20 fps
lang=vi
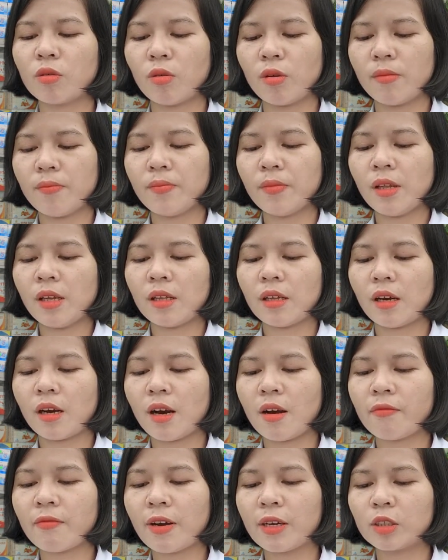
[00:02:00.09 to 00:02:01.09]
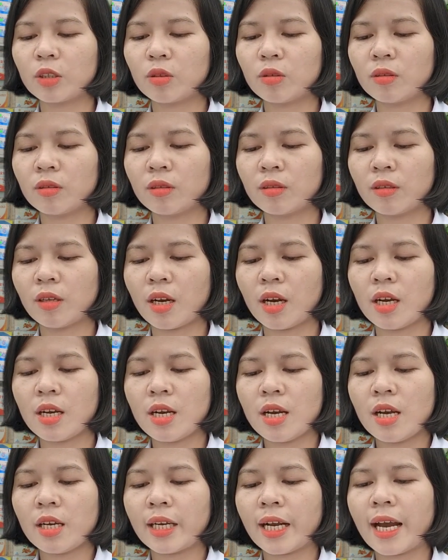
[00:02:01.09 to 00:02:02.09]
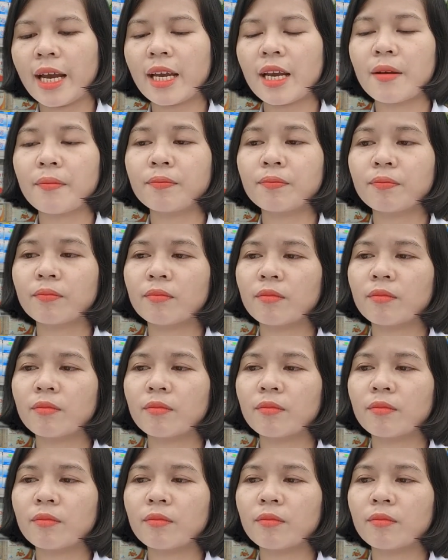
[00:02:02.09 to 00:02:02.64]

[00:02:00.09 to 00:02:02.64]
đó và cái um, cấp